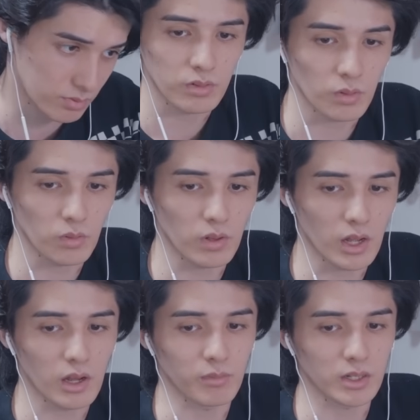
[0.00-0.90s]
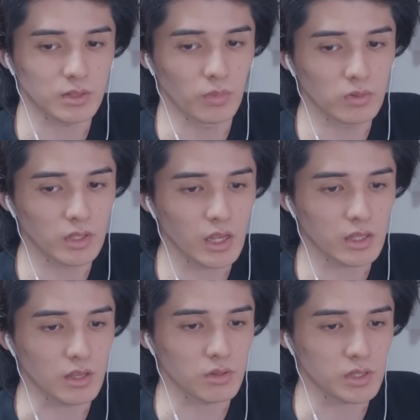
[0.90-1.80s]
ところが、まず問題
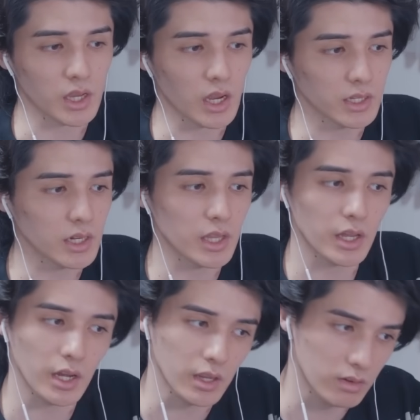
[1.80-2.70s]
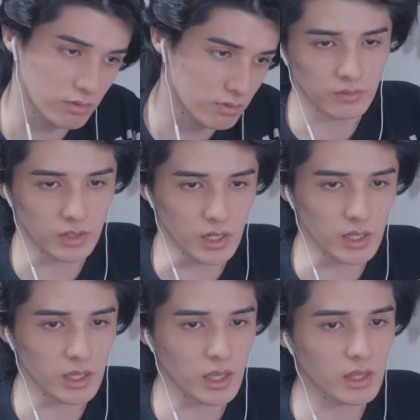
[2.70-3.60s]
点としてかなりでかい。
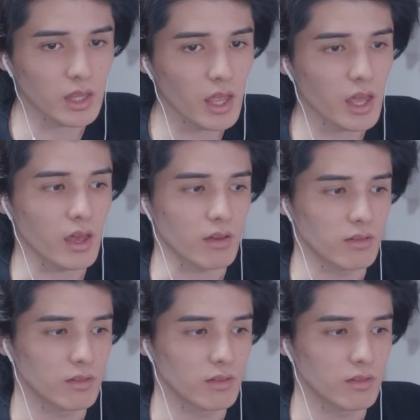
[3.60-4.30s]
人間って、